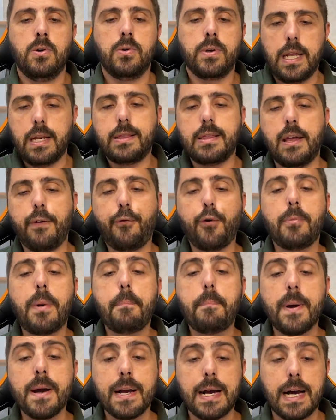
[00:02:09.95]
que ele tem foi
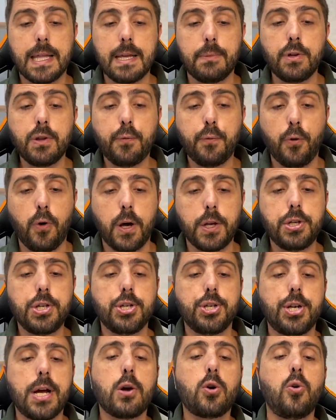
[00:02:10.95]
uma pancada muito forte,
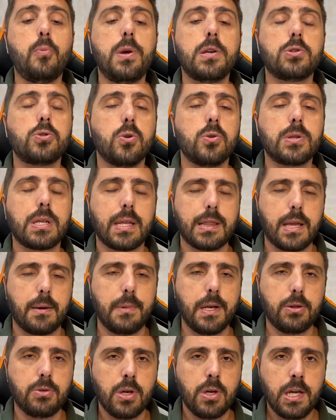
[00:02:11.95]
já começou o
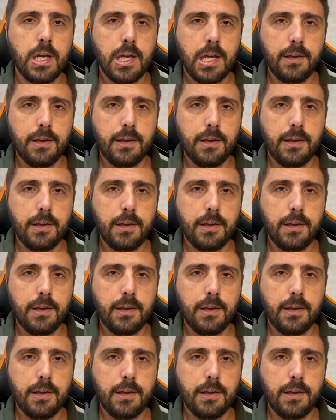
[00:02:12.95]
tratamento